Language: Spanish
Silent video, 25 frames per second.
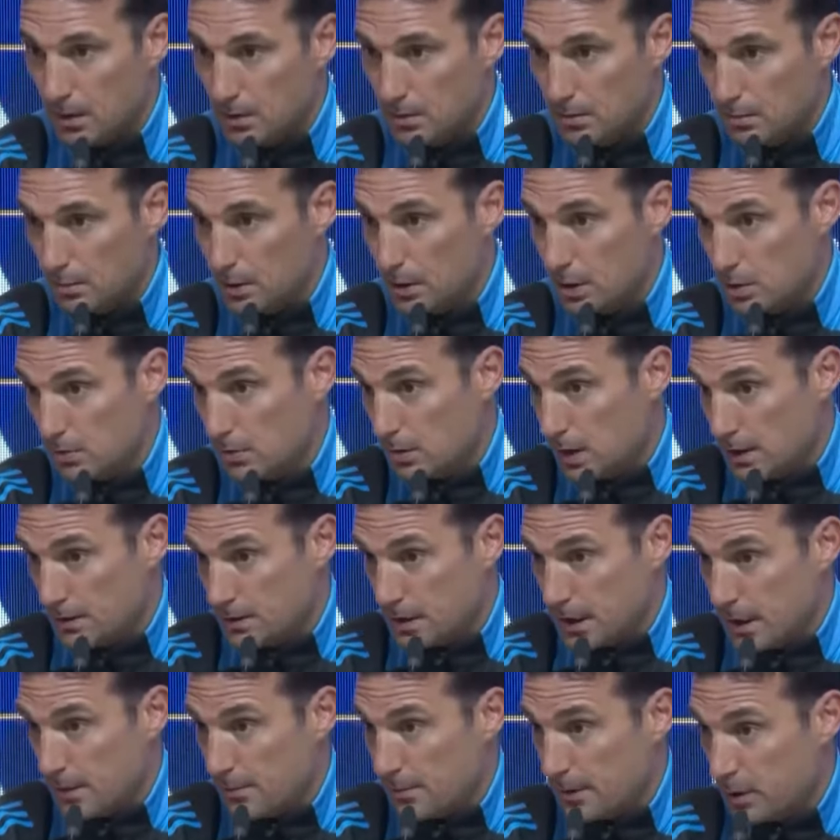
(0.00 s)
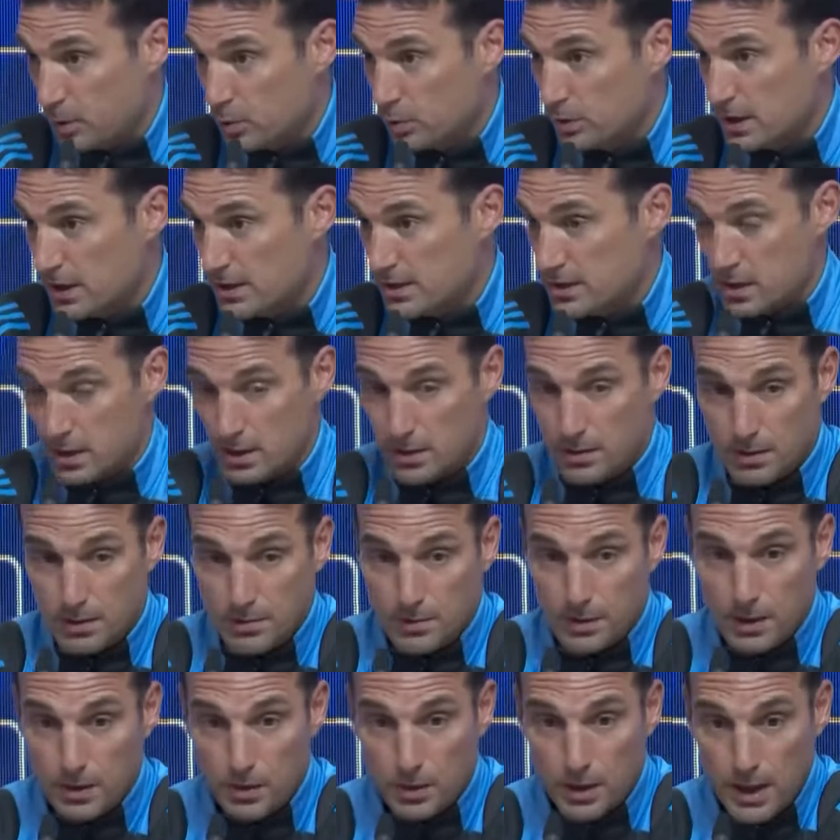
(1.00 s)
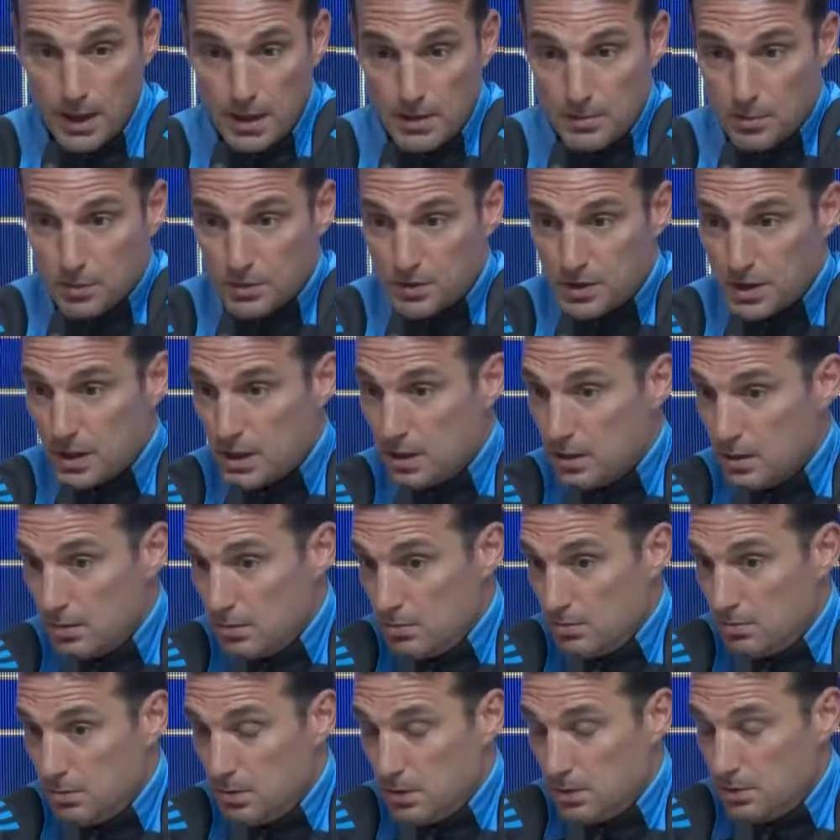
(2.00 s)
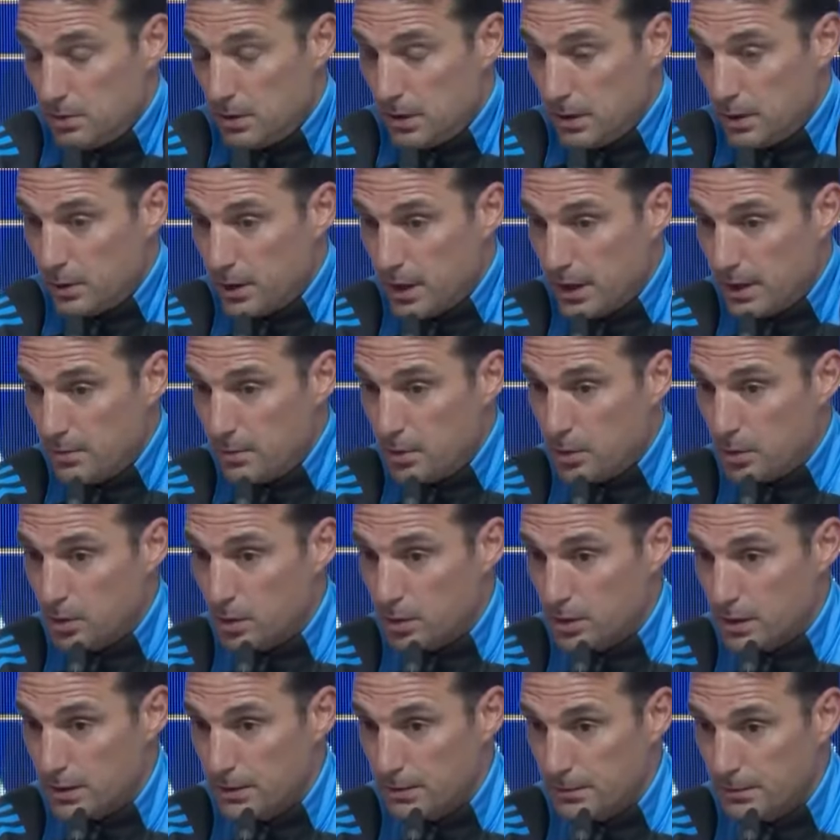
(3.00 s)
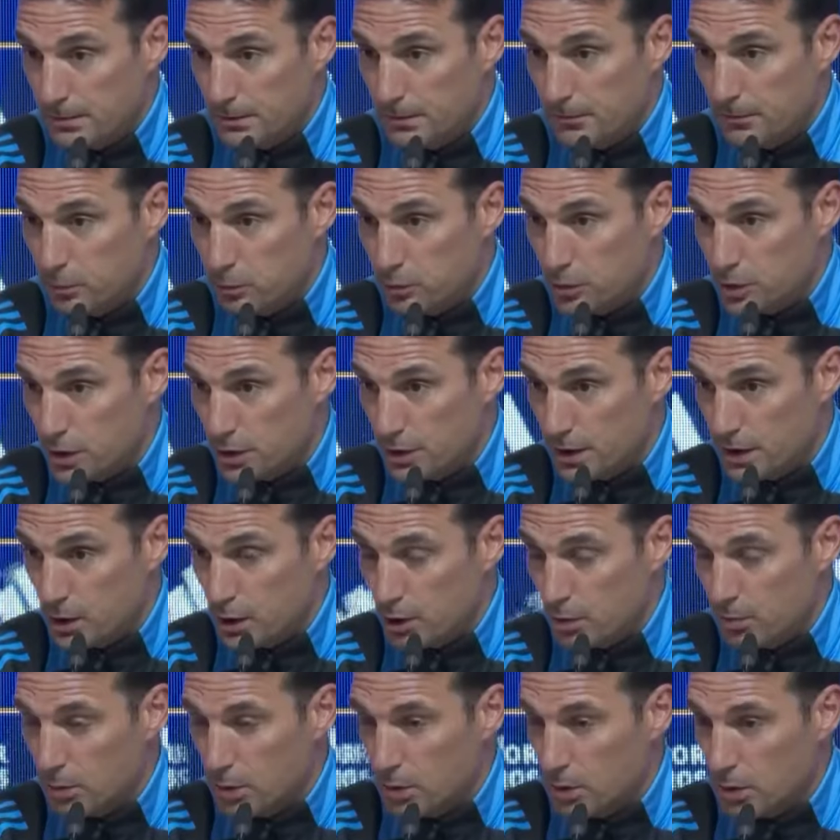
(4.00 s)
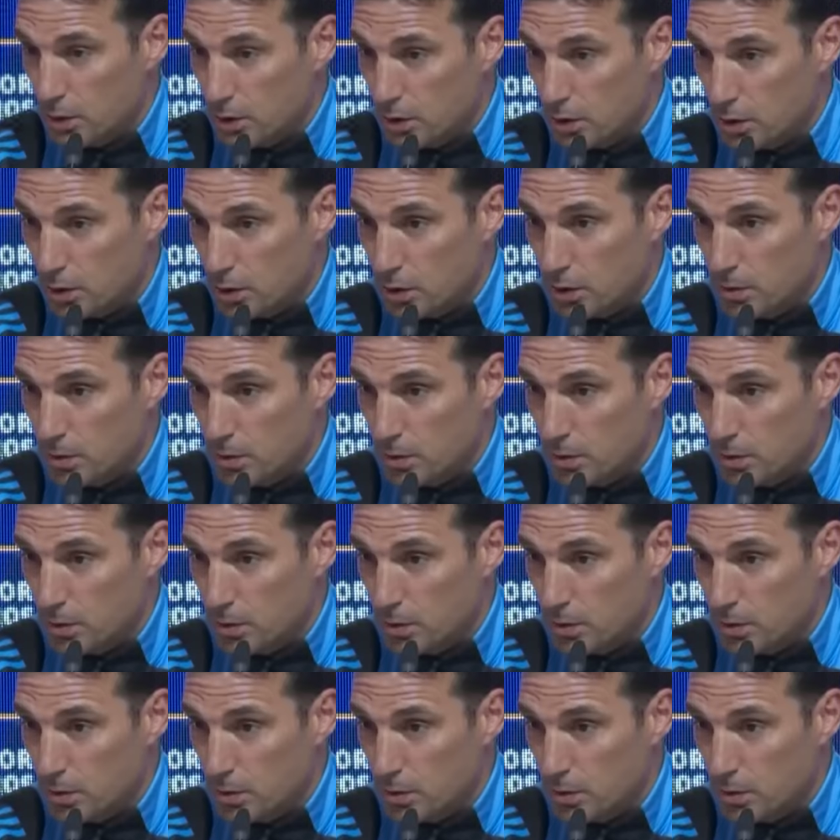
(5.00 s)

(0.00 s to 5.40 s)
Bueno, ante la pregunta si valorábamos, sí, lo, valoramos en, función de cómo,